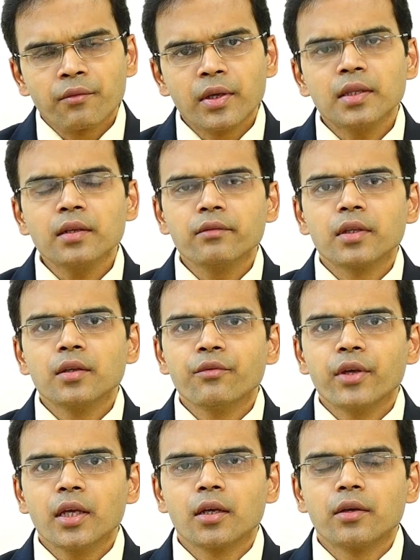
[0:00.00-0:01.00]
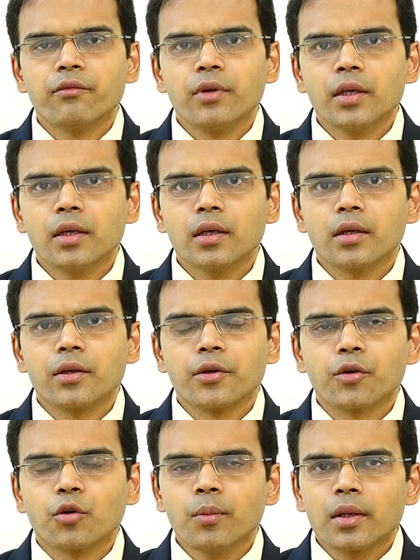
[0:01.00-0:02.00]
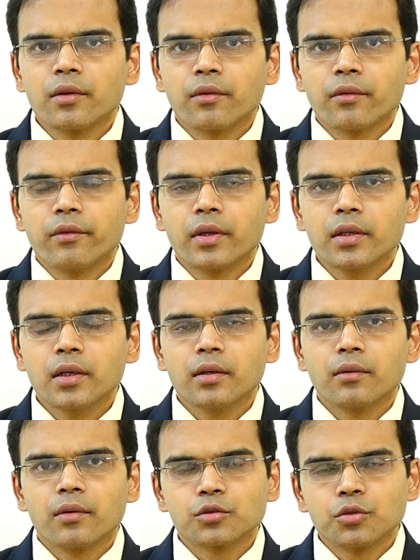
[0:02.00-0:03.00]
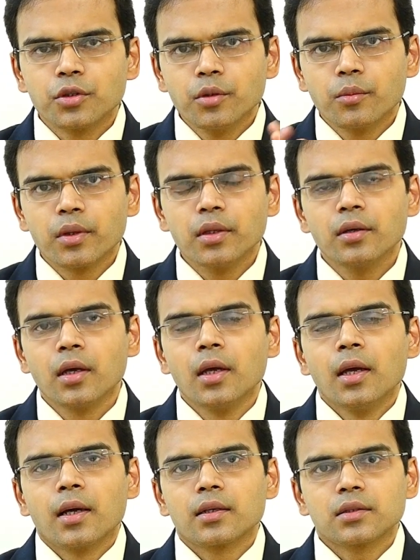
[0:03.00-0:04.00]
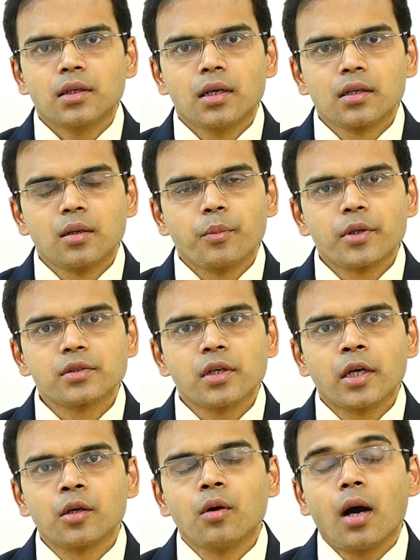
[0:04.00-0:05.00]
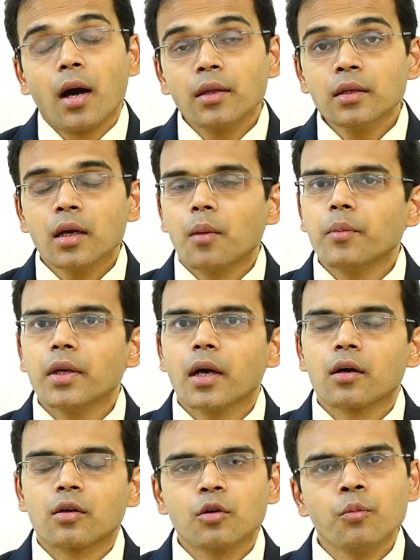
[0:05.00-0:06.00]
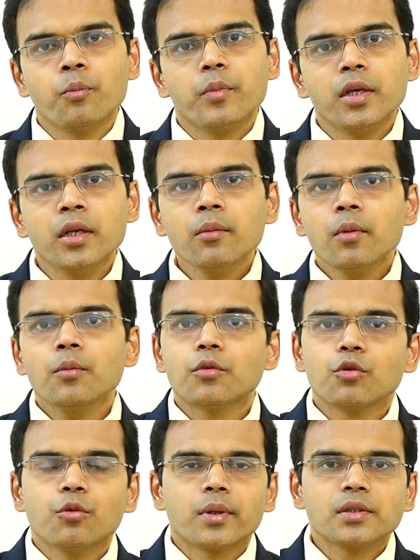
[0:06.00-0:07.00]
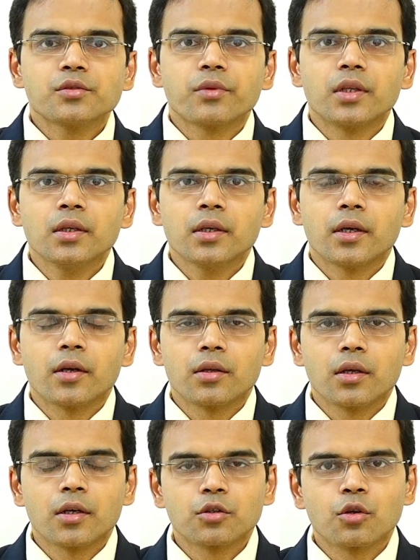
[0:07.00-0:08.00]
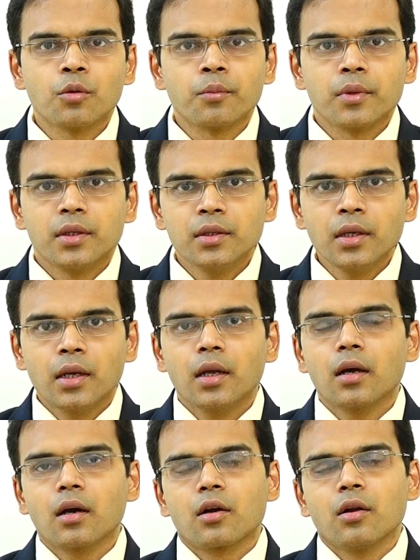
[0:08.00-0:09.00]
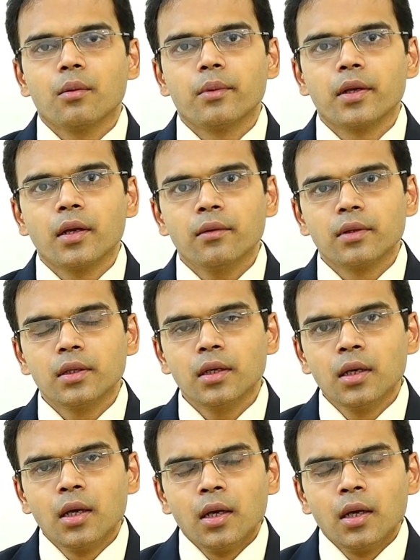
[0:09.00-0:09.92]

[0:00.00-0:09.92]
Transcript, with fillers: வெதர் வந்து வீங்கி வீங்கி இருக்கும் அந்த வெதர் சுற்றியும் வந்து ரத்தநாளங்கள் பெருசாக இருக்கும் அது கம்மியாக இருக்கும் மினிமம் டூ மந்த்ஸ் வந்து எடு எடுத்துக்கும் இது என்ன காரணம் அப்படின்னா வந்து